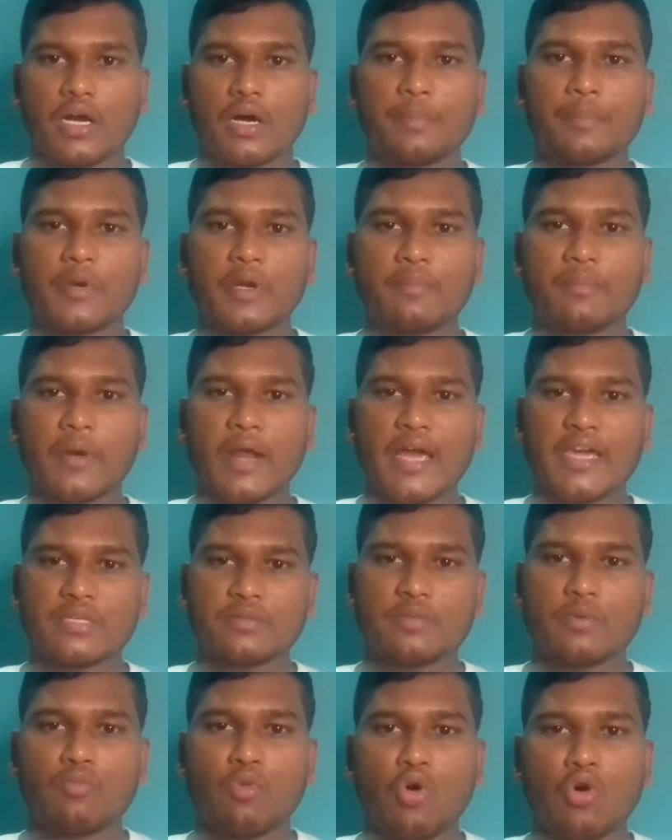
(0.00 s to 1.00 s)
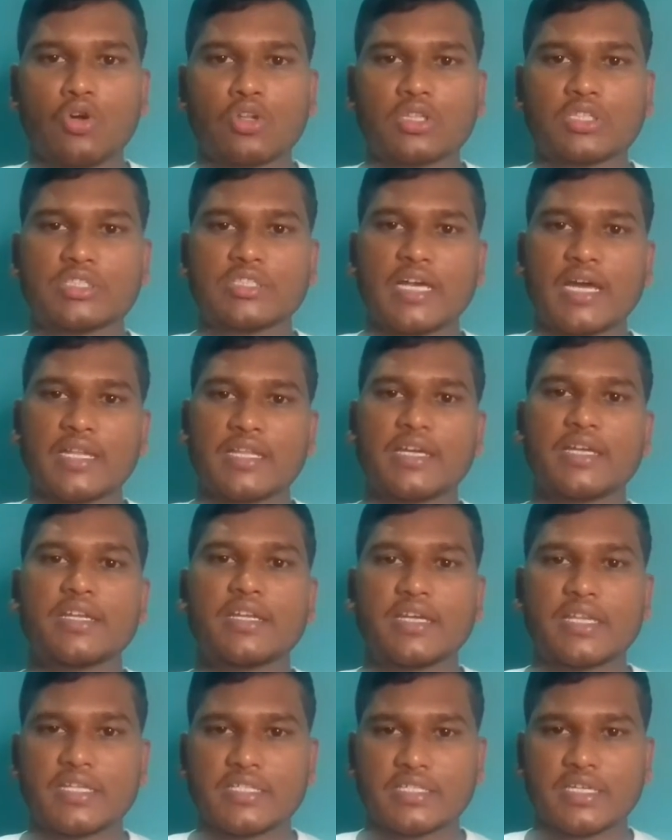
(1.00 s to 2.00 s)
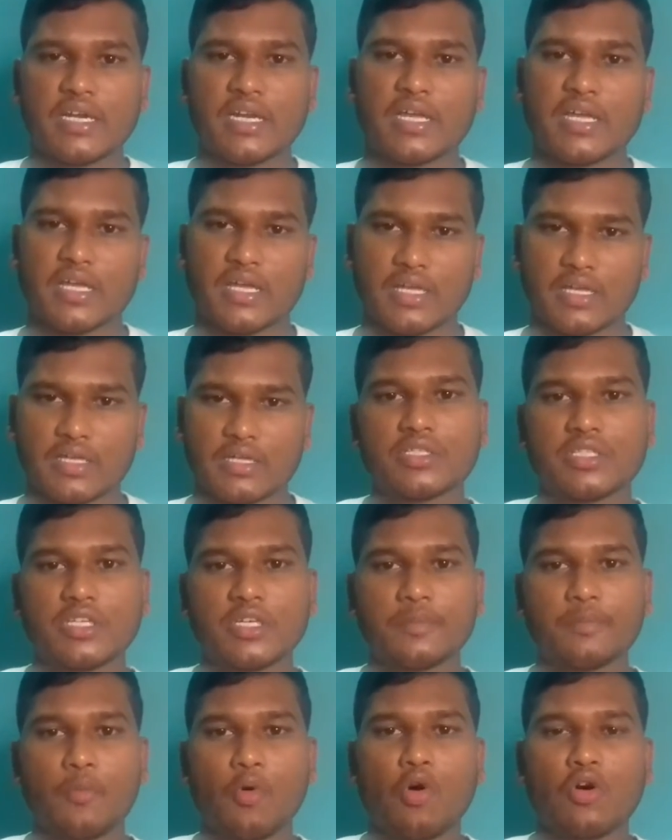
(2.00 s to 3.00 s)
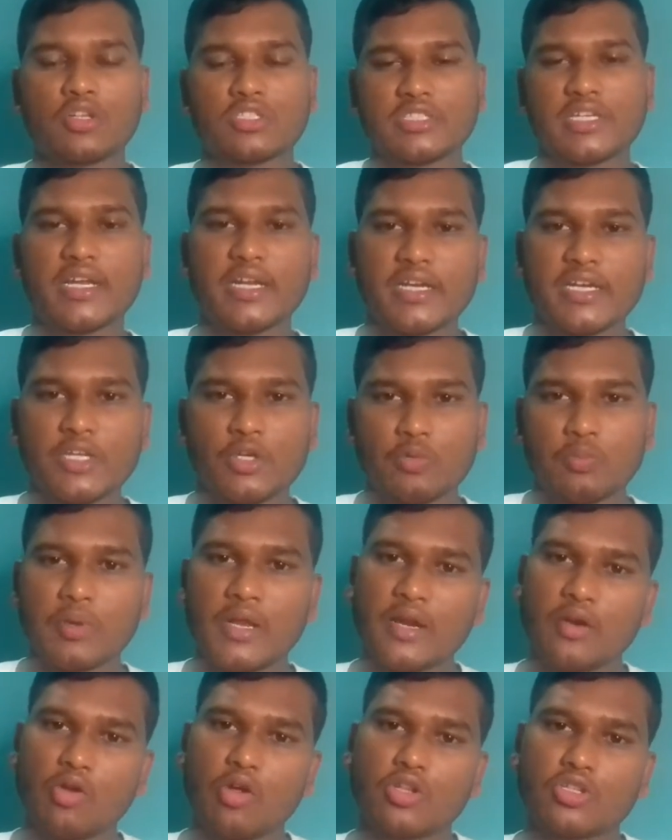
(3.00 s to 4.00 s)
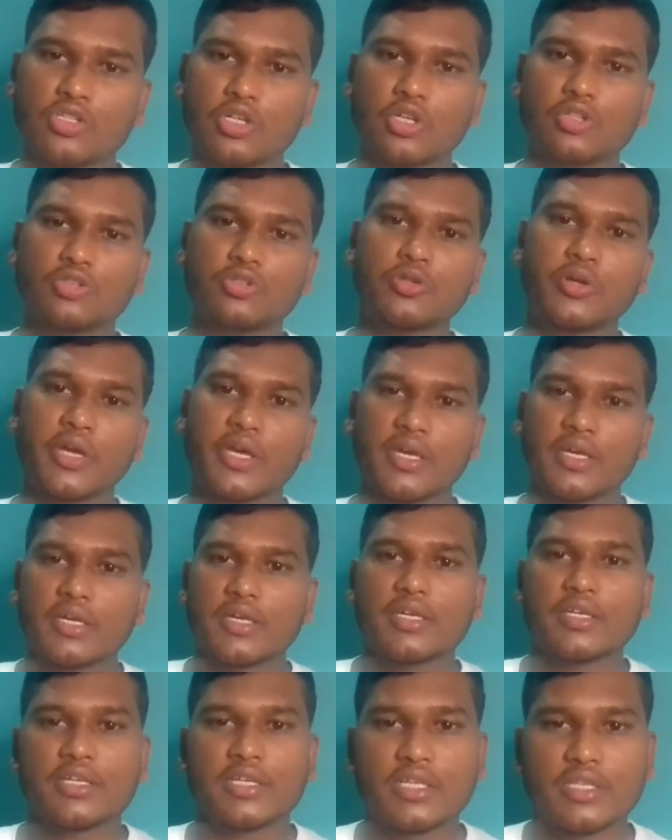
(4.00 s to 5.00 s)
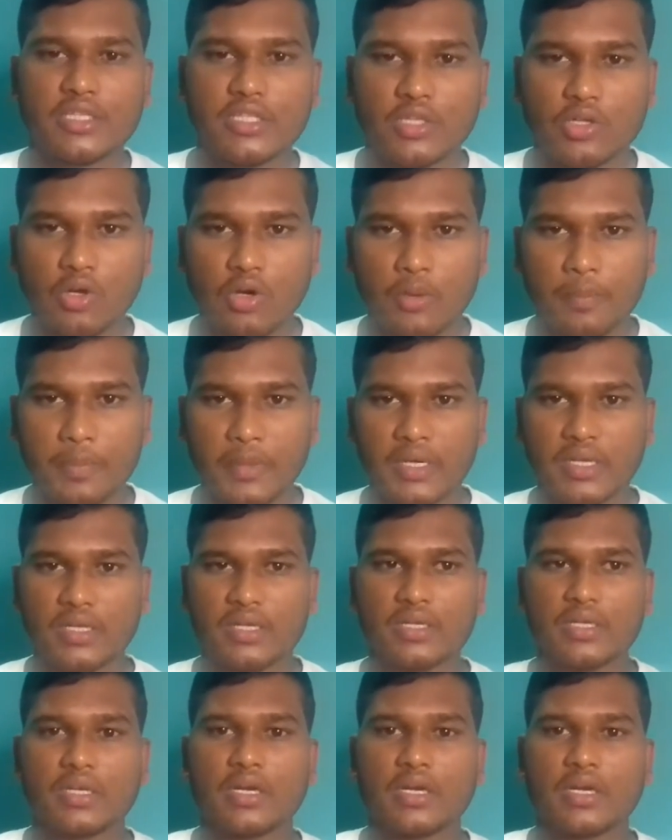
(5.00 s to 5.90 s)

अपने प्राइस में बहुत ज़्यादा इंक्रीज करे हैं जैसे कि बहुत सारे न्यू प्लान लॉन्च कर चुके हैं ये तीनों कंपनी